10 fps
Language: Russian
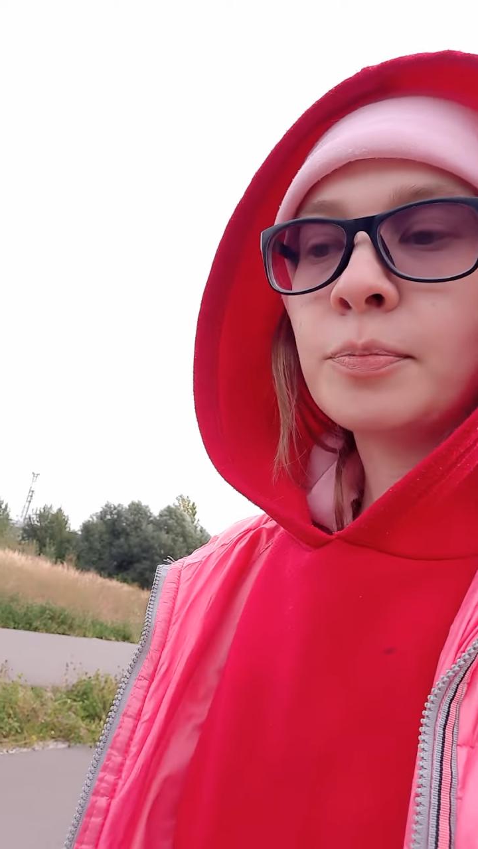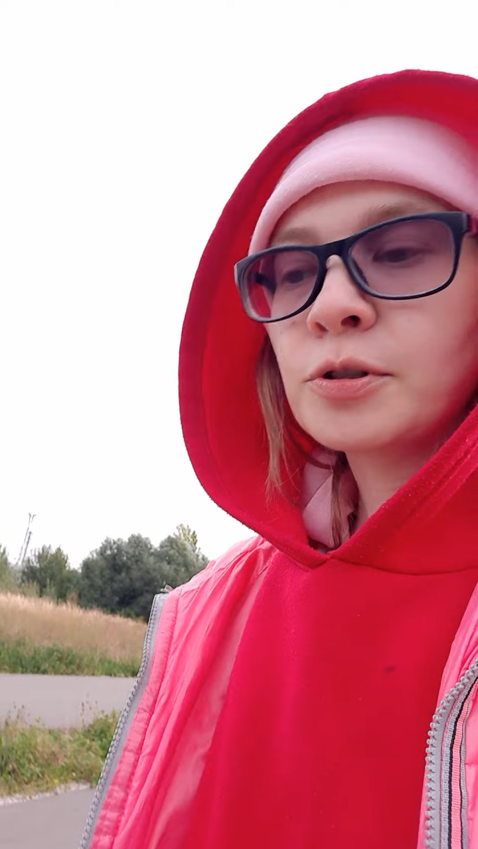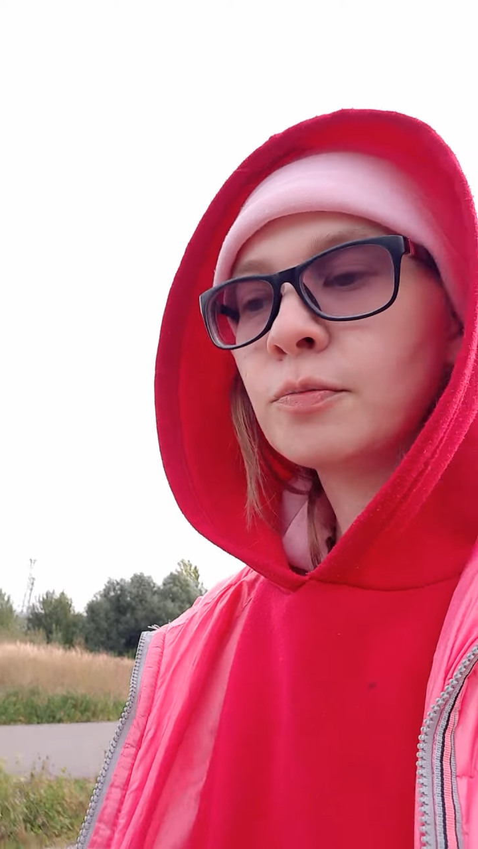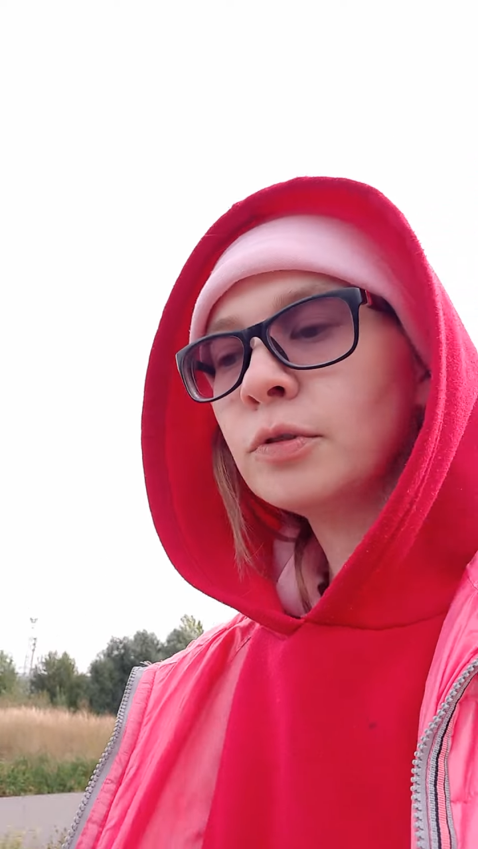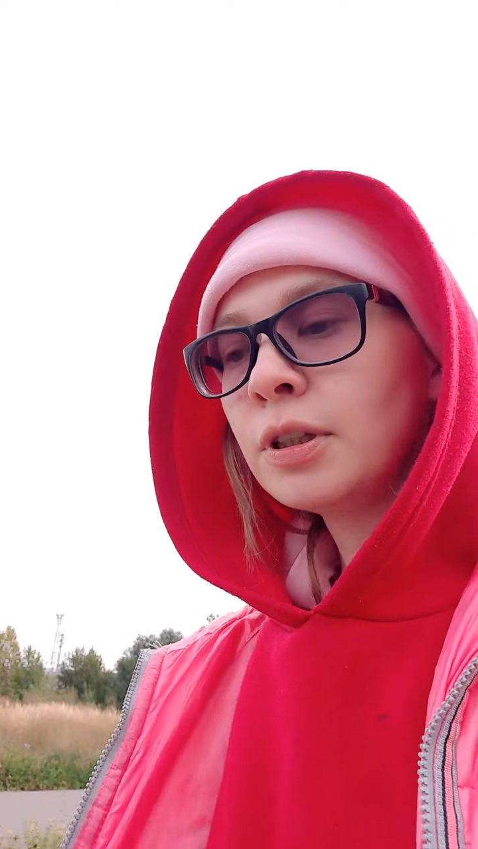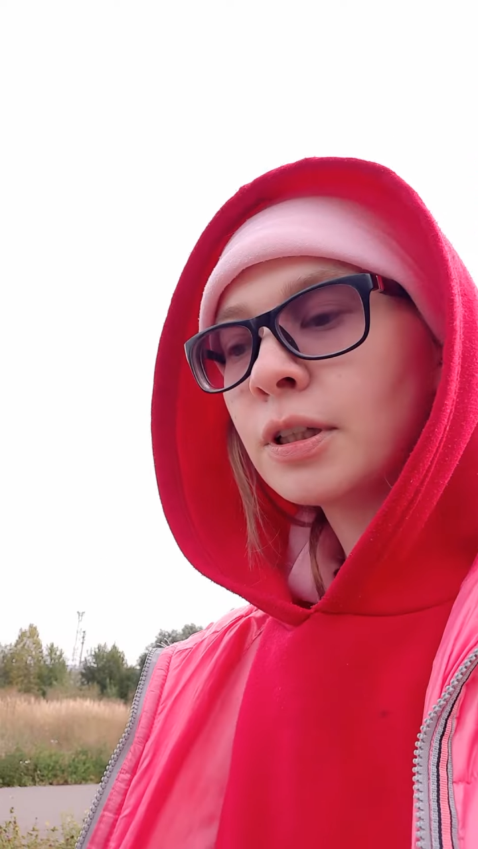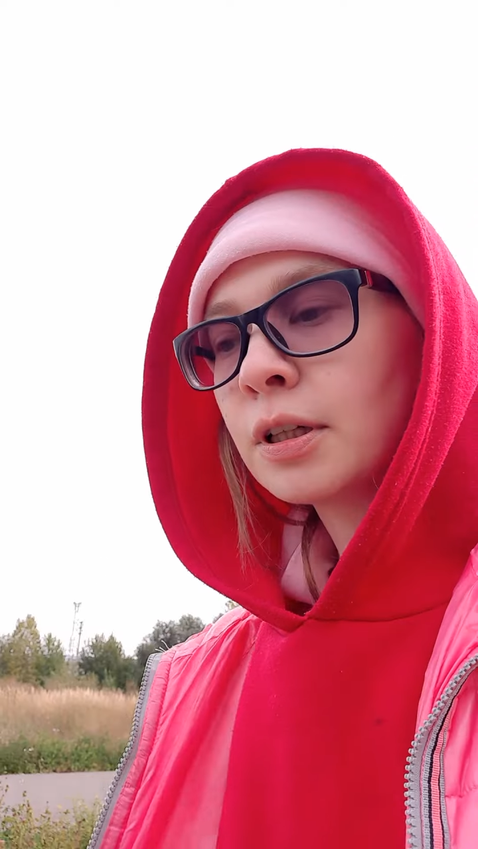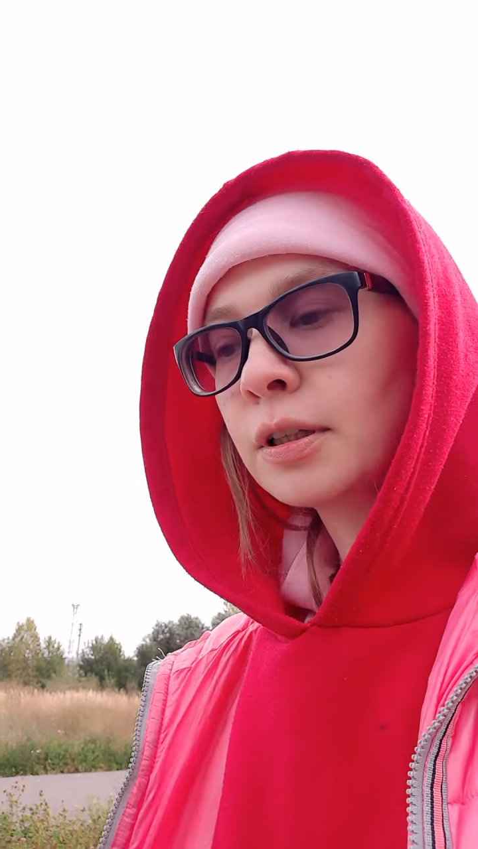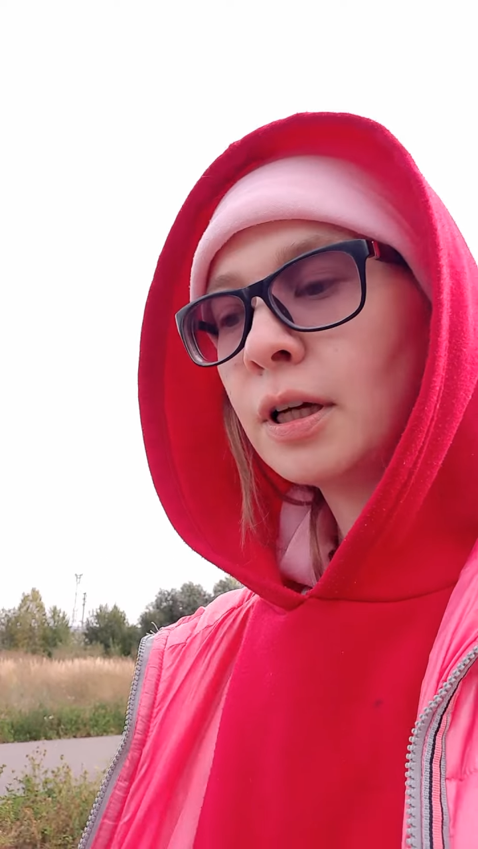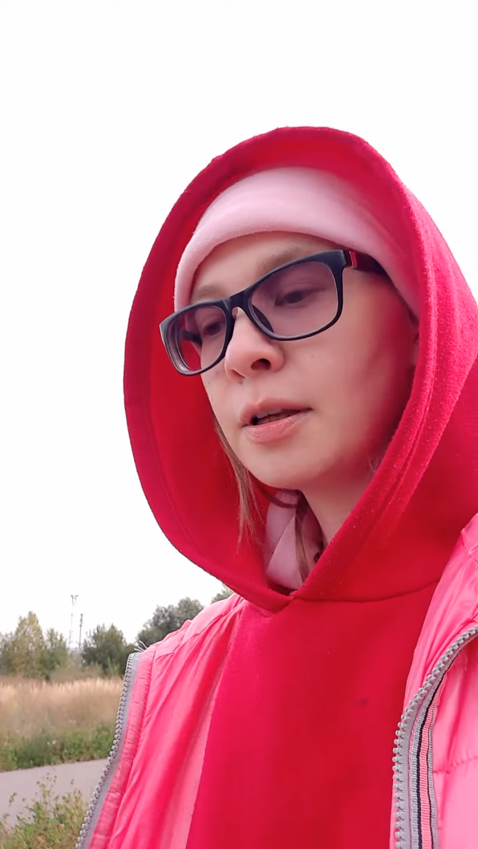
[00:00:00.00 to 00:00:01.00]
почему ты
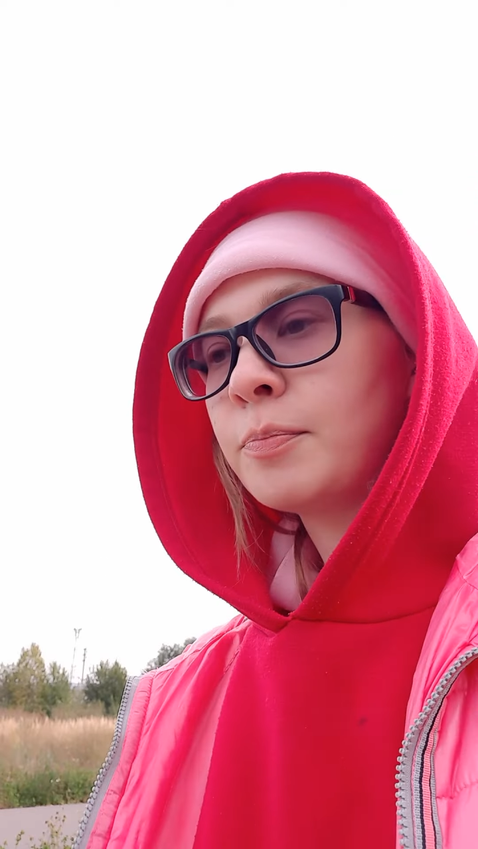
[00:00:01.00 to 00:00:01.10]
никогда не